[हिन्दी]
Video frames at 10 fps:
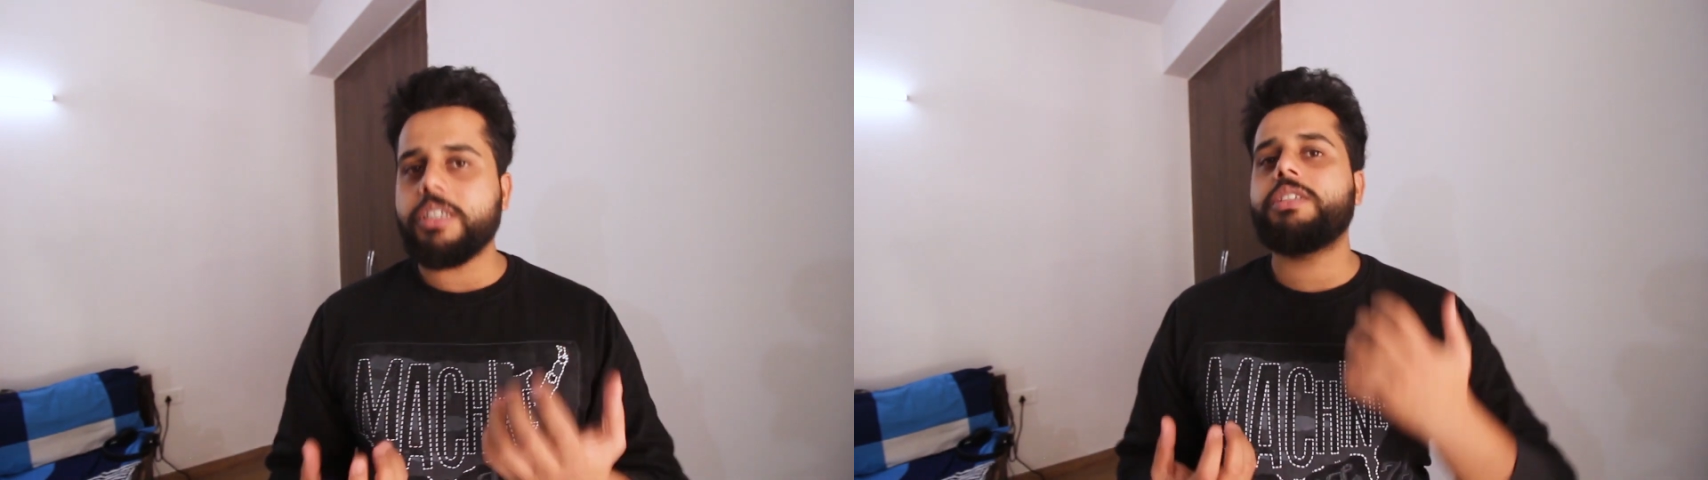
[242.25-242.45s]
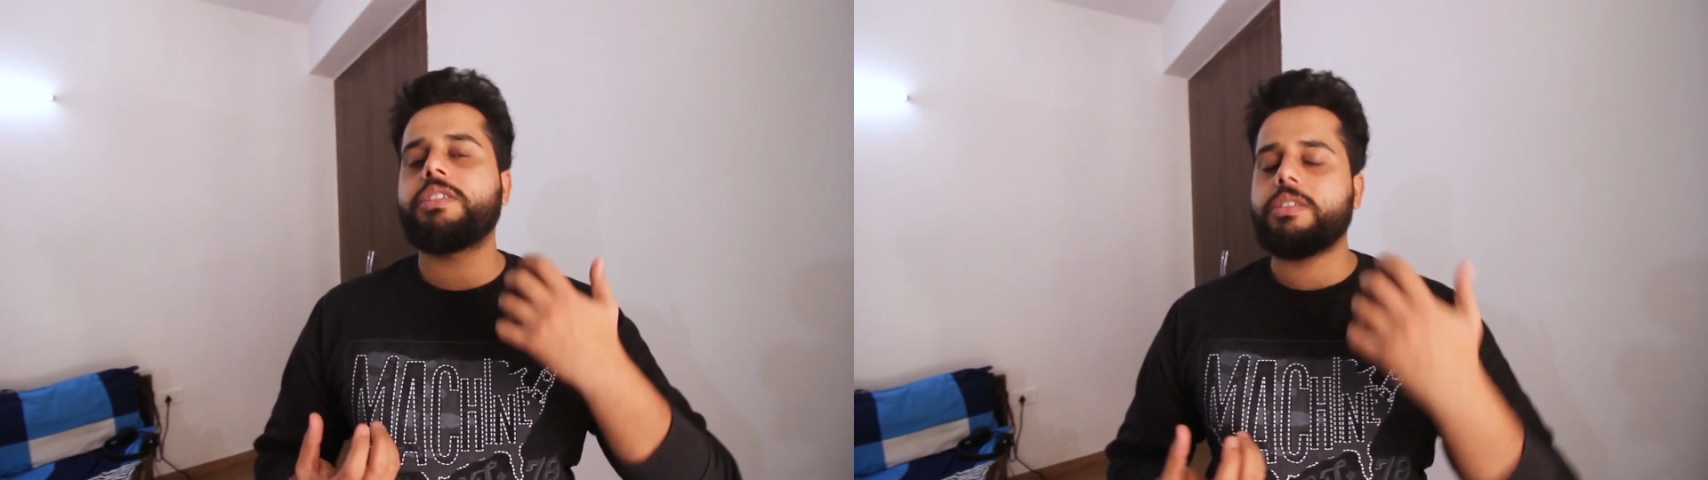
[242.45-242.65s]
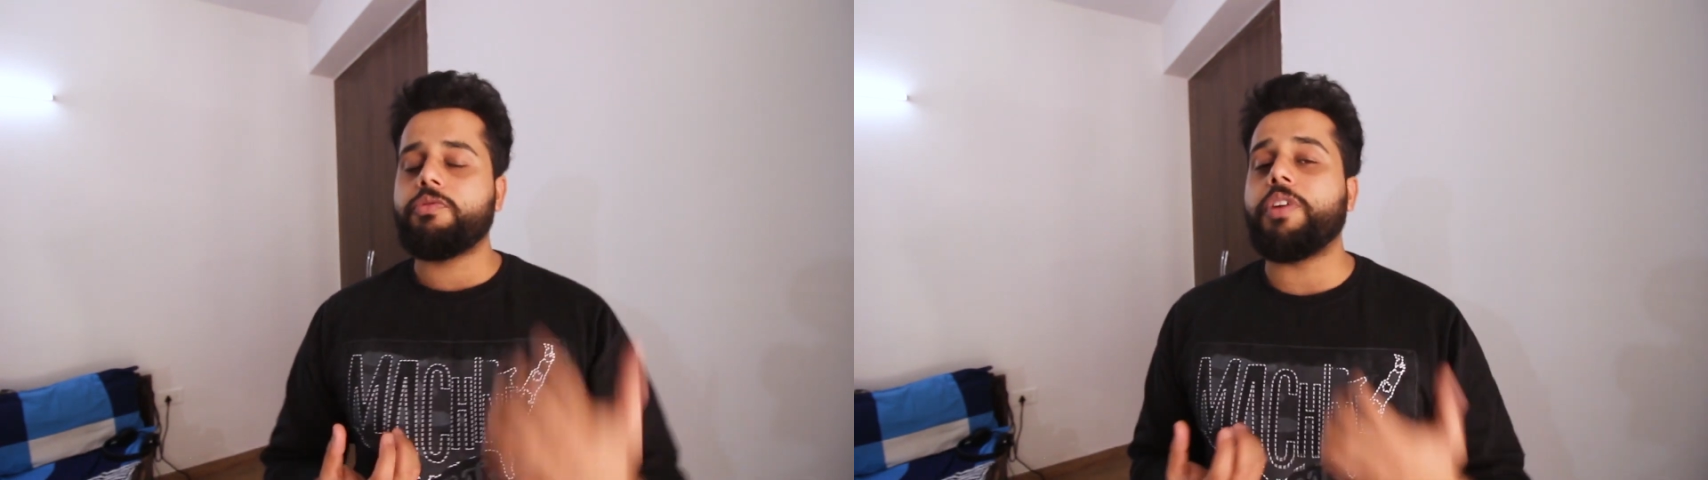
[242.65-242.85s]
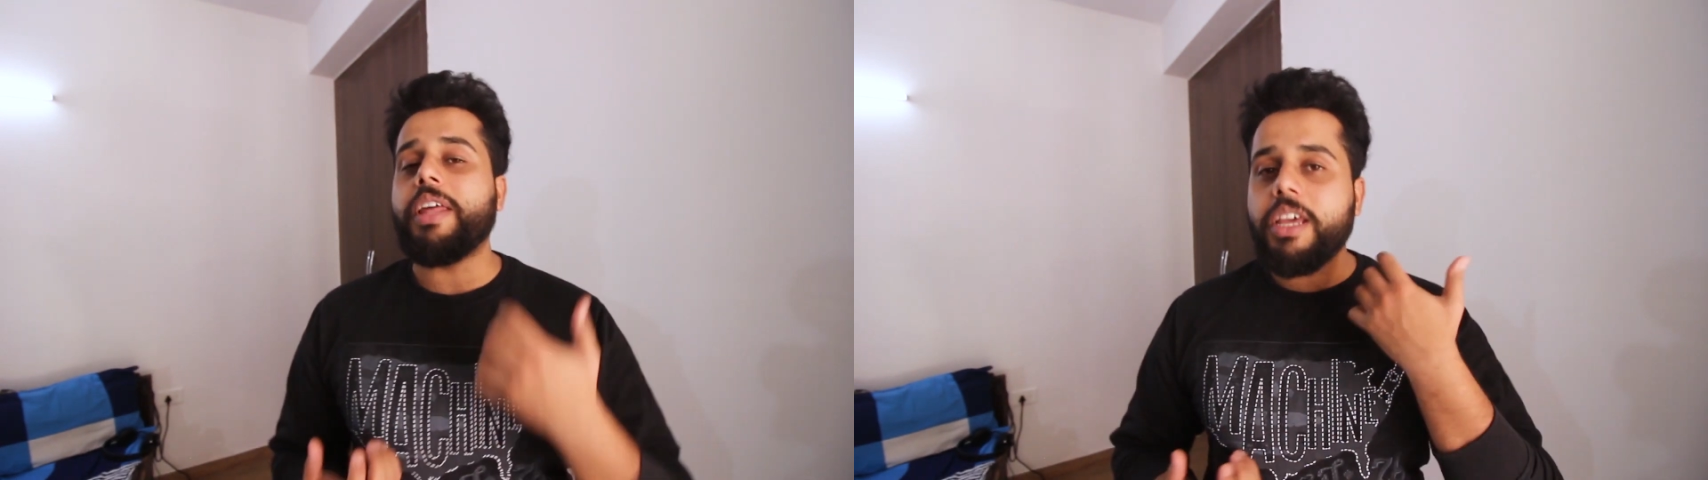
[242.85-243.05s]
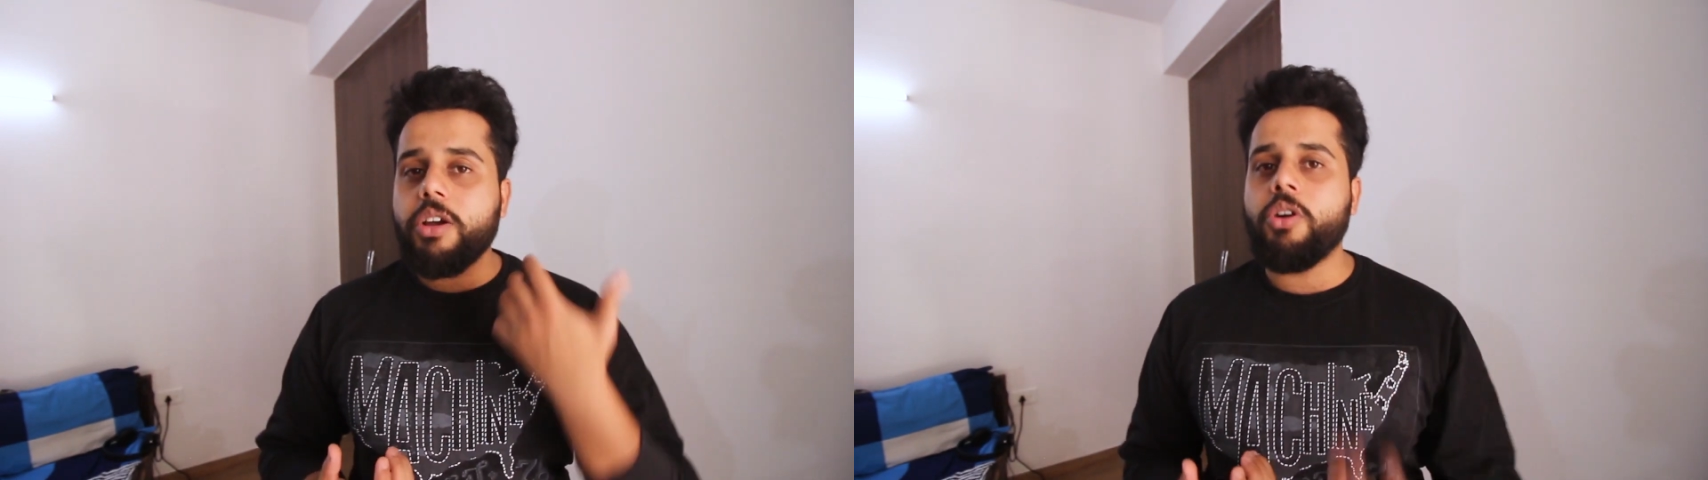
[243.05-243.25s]
इज़
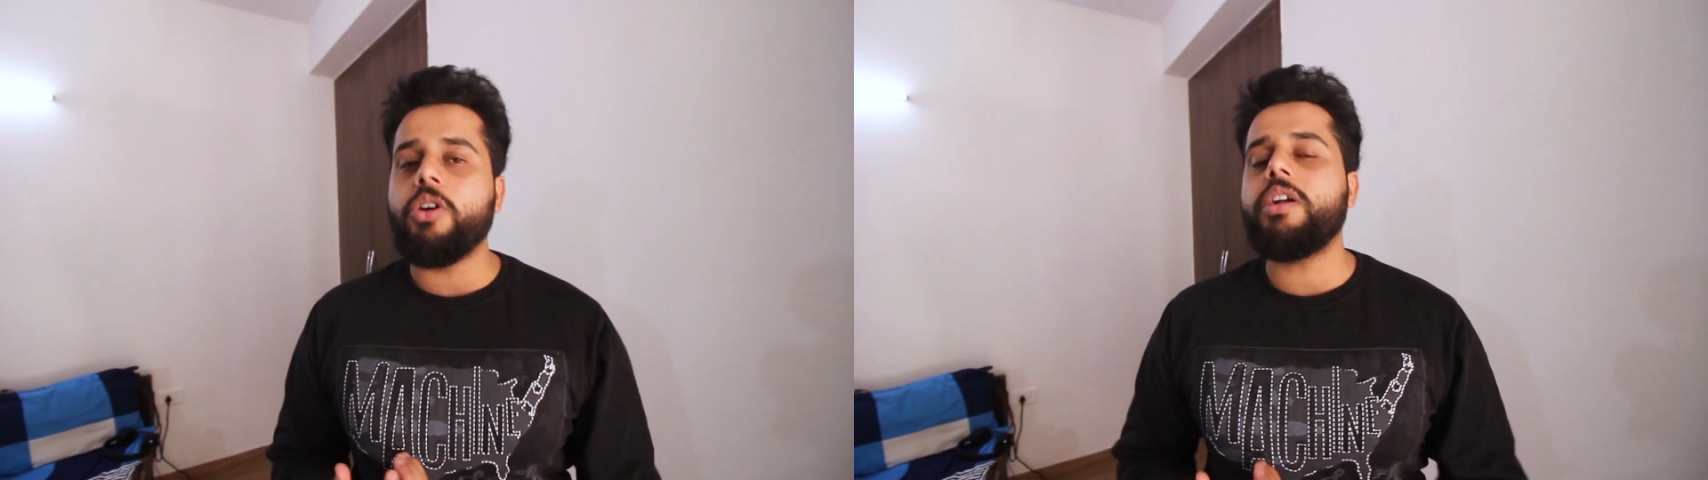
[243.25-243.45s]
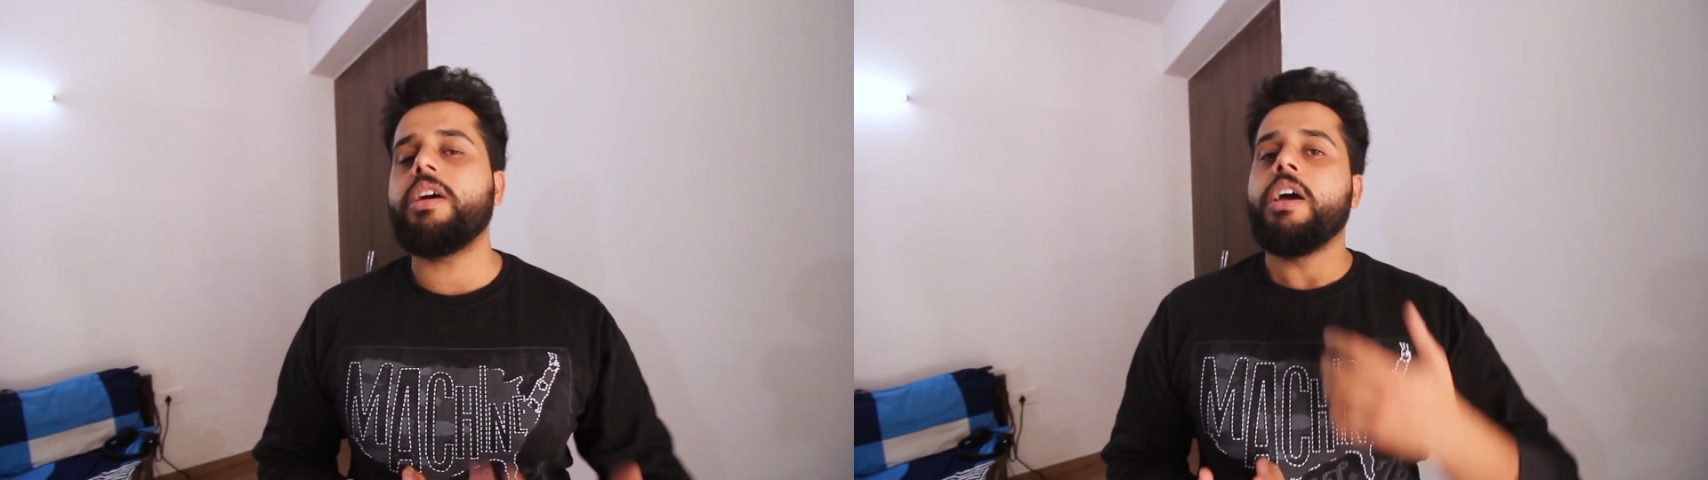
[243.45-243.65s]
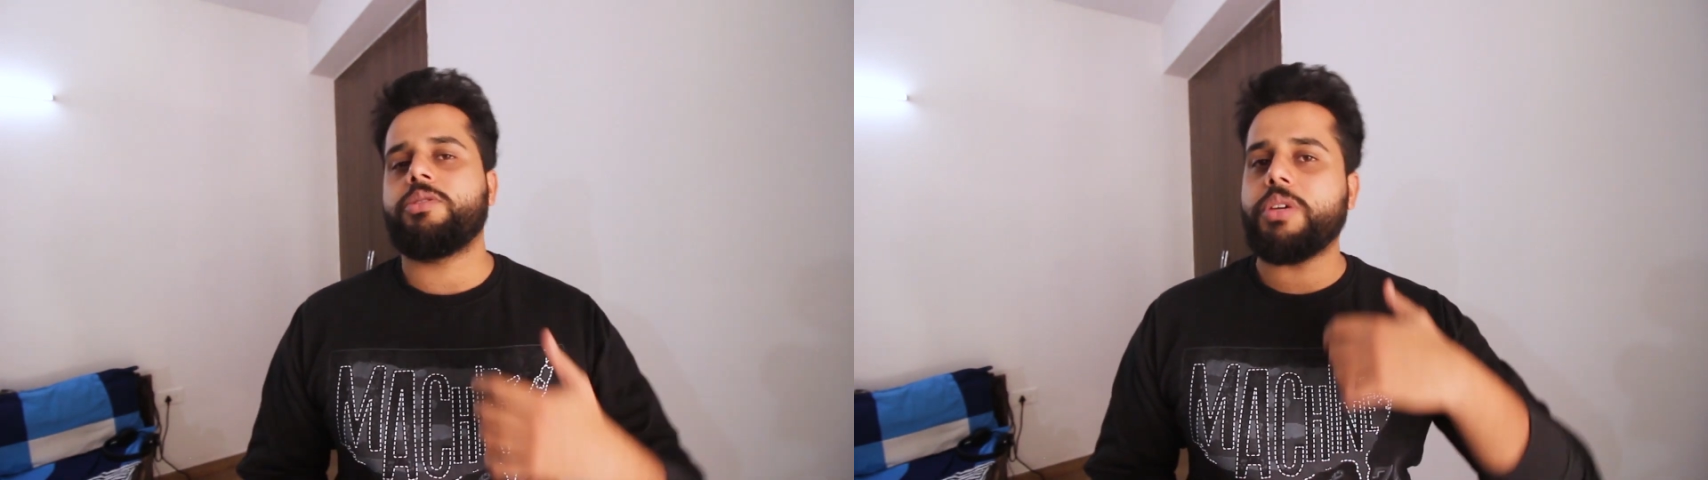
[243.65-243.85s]
वेरी गुड